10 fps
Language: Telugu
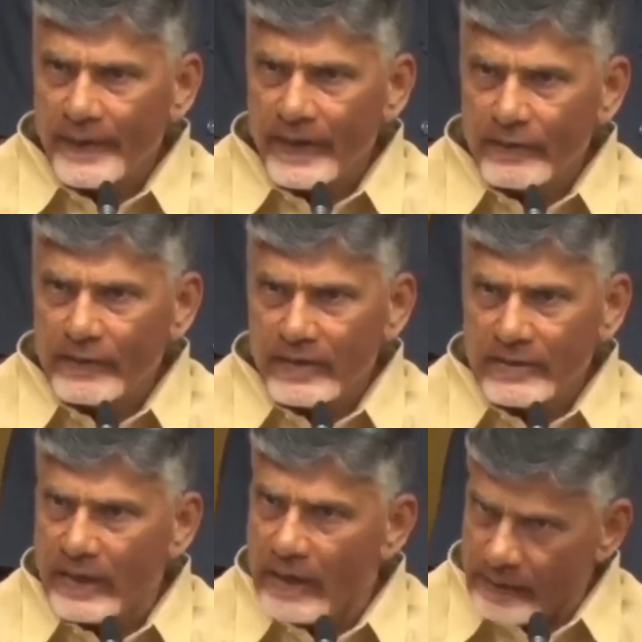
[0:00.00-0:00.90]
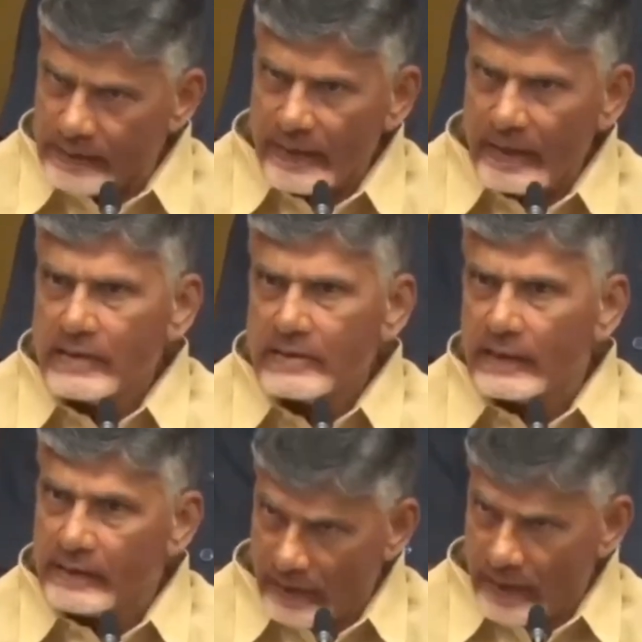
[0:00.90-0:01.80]
వ్యాపారం చేస్తే నాకన్నా
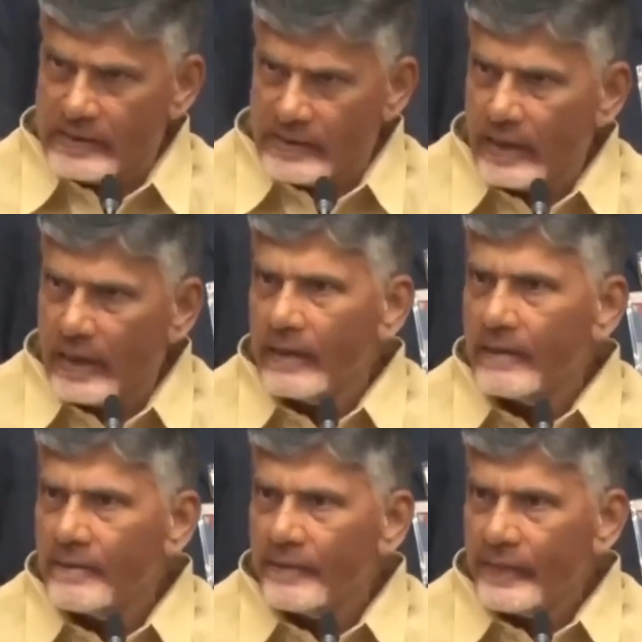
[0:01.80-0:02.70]
రాయిచ్చి అతనికి రాహిత్య ఇవ్వాలా